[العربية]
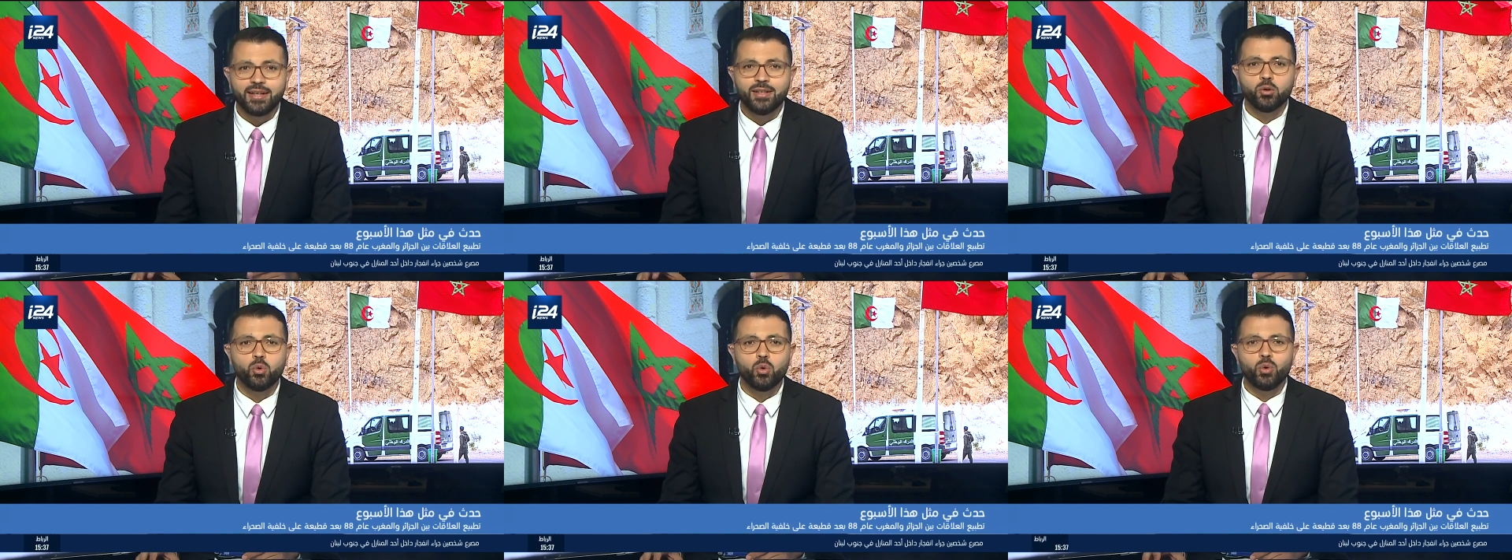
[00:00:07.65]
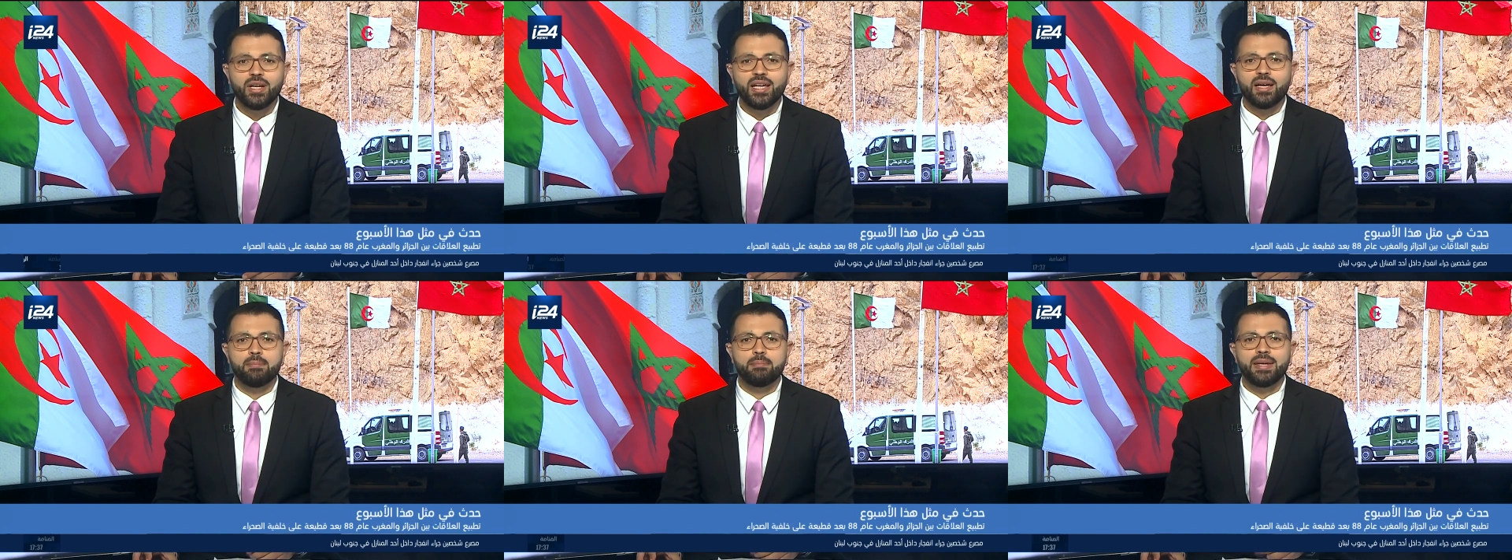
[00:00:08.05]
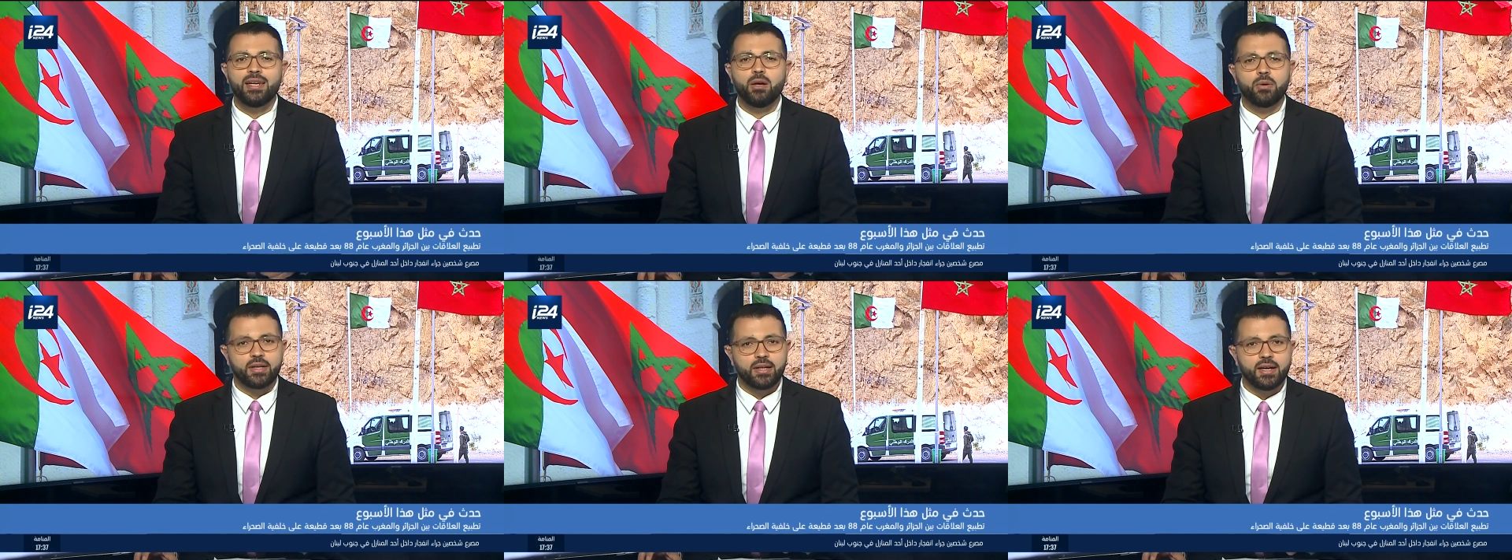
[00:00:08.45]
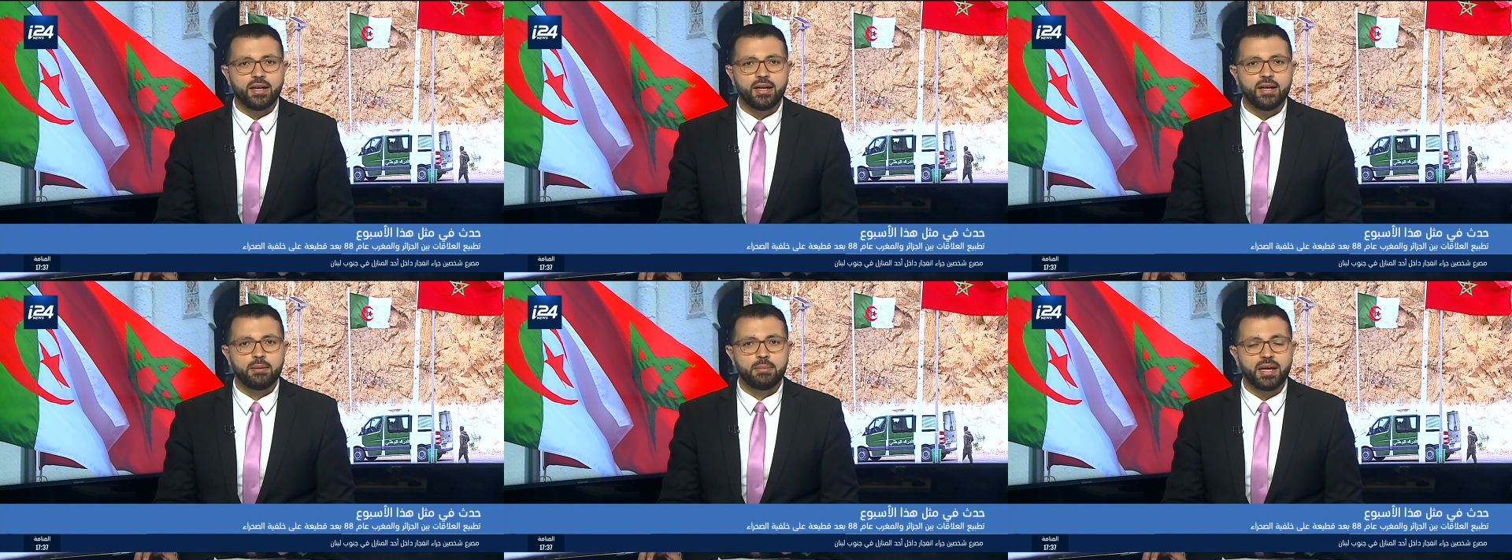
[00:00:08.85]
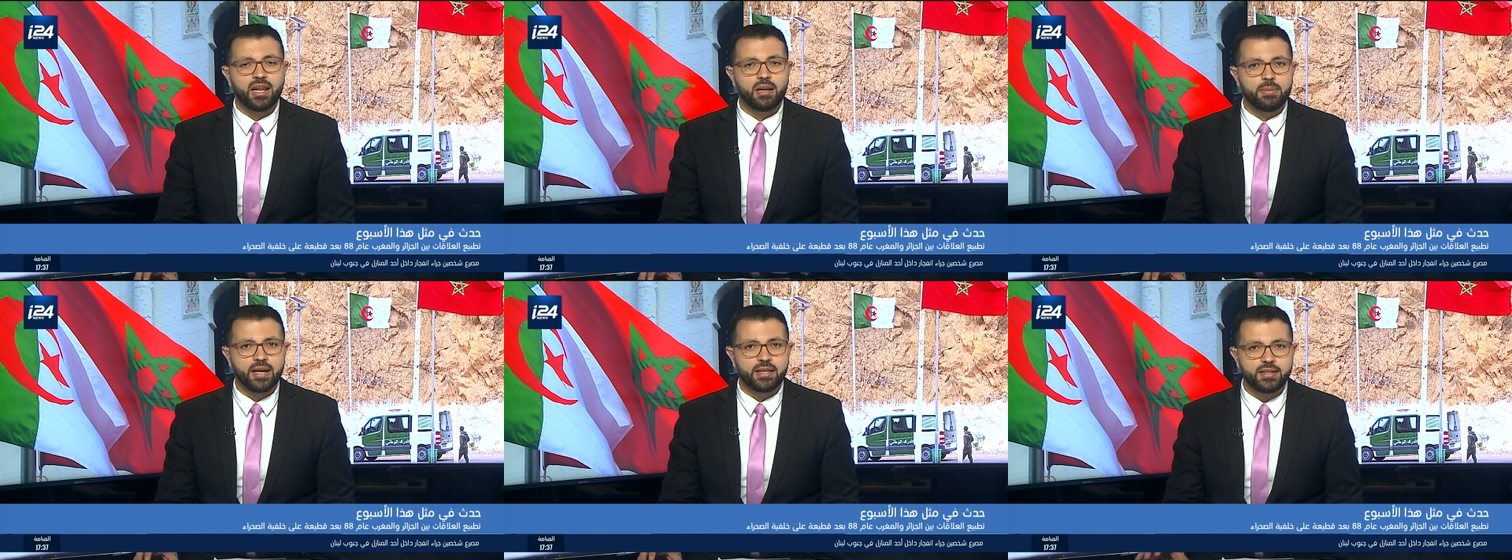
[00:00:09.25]
الأولى من نوعها
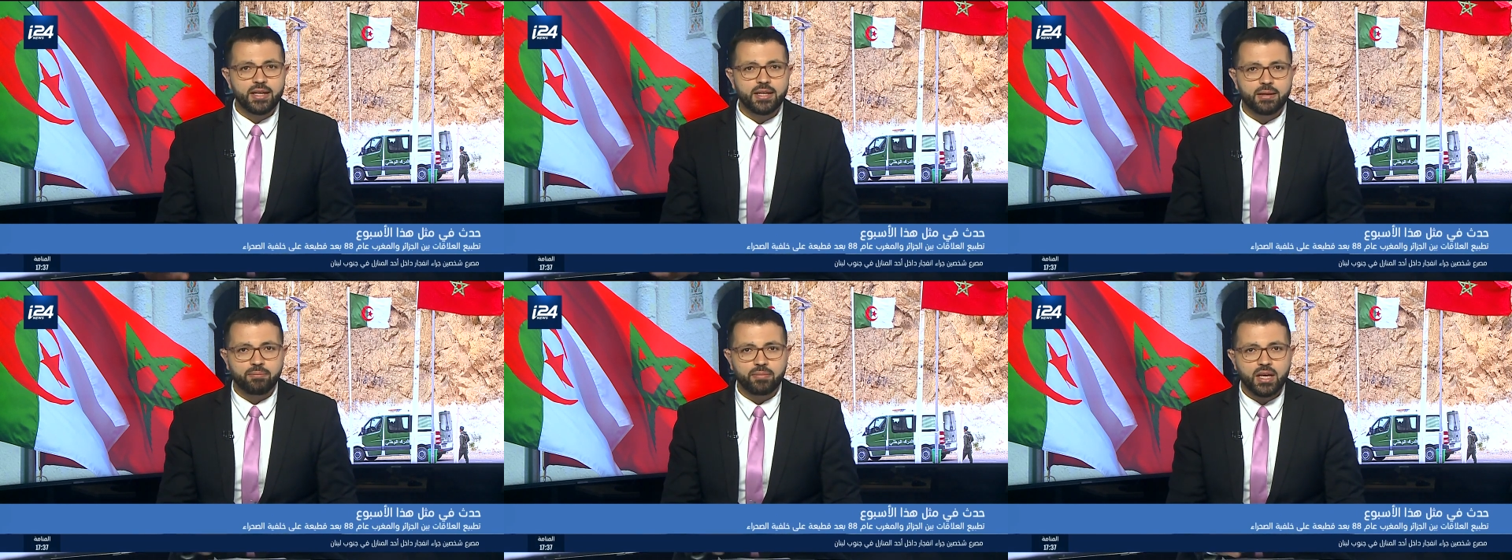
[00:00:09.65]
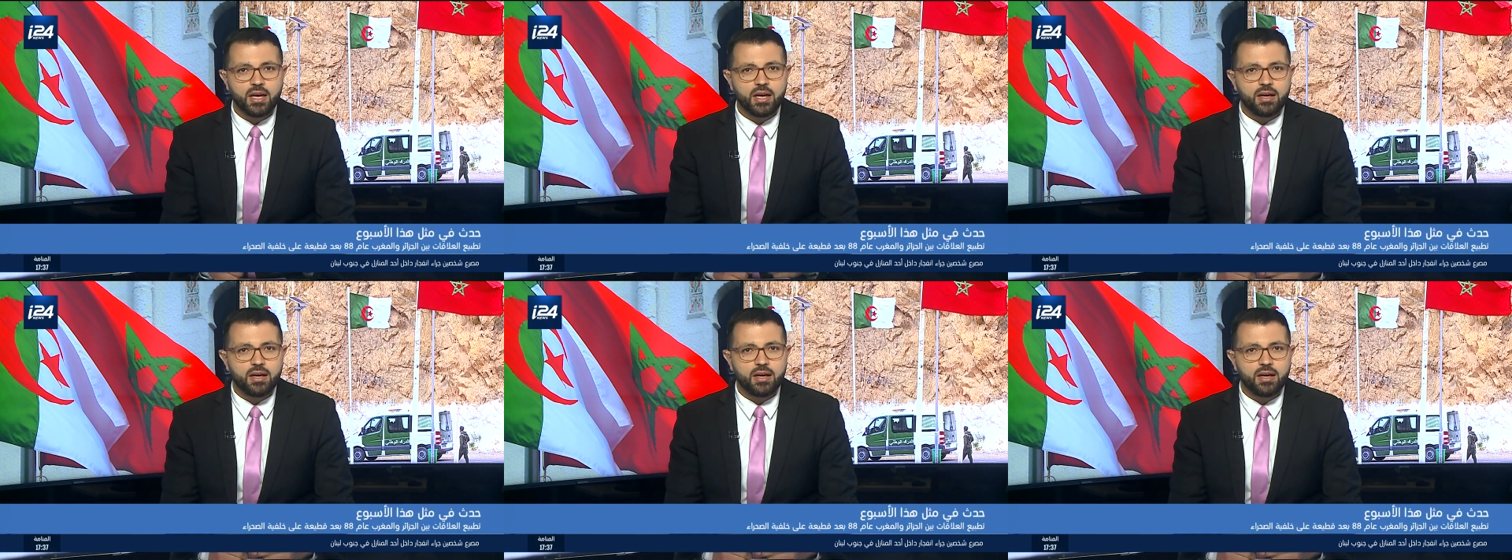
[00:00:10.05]
بين البلدين